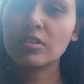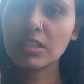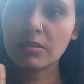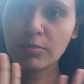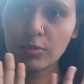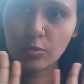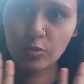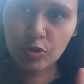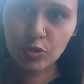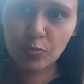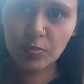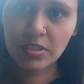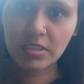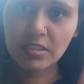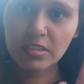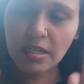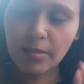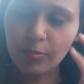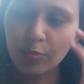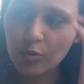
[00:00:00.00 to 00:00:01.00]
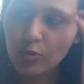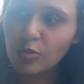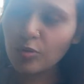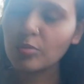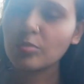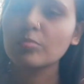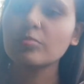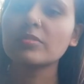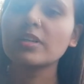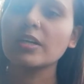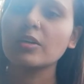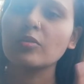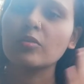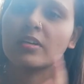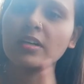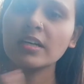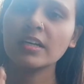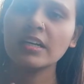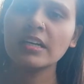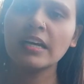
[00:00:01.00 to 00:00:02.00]
थोड़ा सा भी कुछ भी आपको नहीं हो
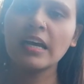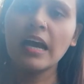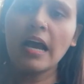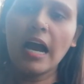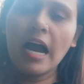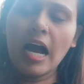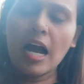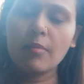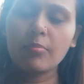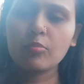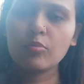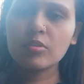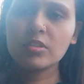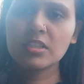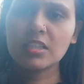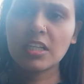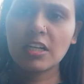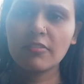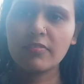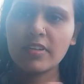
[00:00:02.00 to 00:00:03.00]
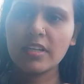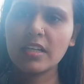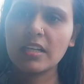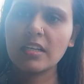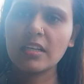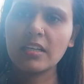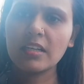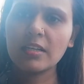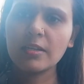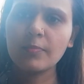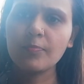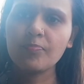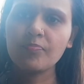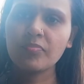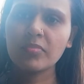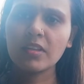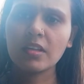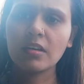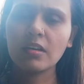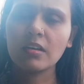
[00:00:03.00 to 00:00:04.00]
रहा है आपको स्क्रब वीकली
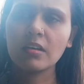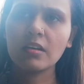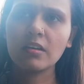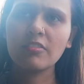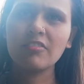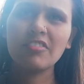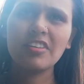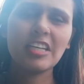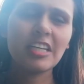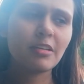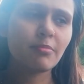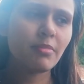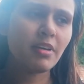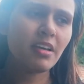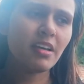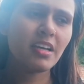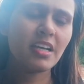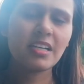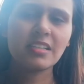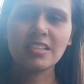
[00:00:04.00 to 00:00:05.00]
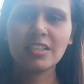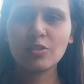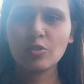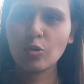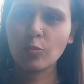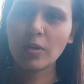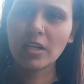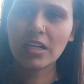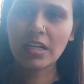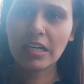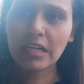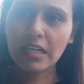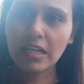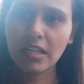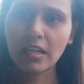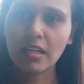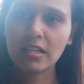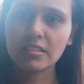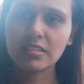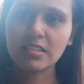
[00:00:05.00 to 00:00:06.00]
वीक में एक से दो बार कर
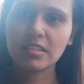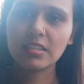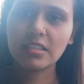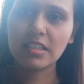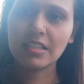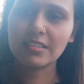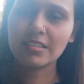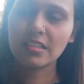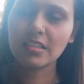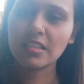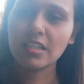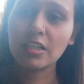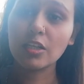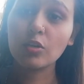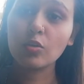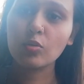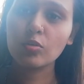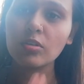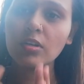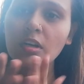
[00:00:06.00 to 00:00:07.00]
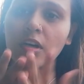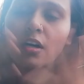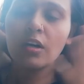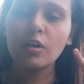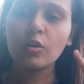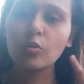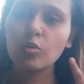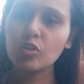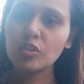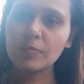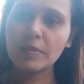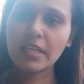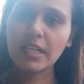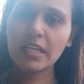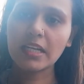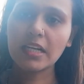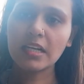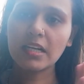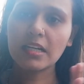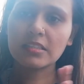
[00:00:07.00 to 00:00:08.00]
लेना चाहिए ऐसा नहीं कि रो, रोज़ भी
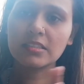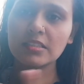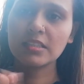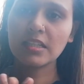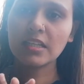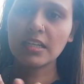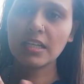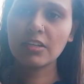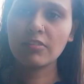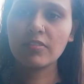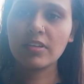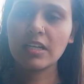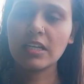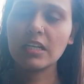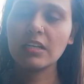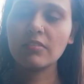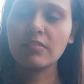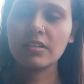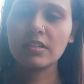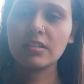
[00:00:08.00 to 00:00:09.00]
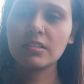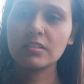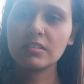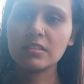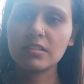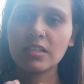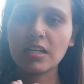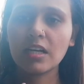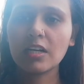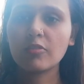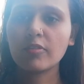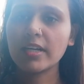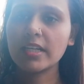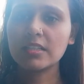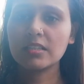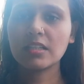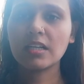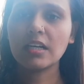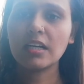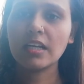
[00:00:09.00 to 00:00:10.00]
नहीं करना चाहिए लेकिन वीकली वंस या
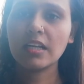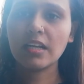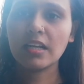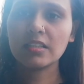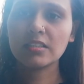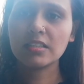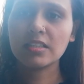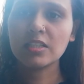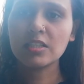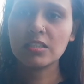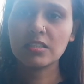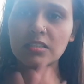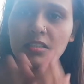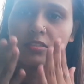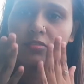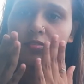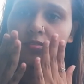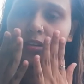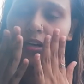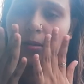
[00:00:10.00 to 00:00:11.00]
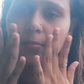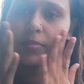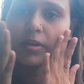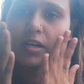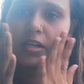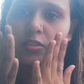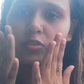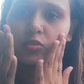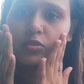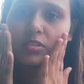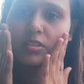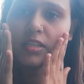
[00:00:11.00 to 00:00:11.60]
ट्वाइस कर लेना चाहिए जिससे आपका जो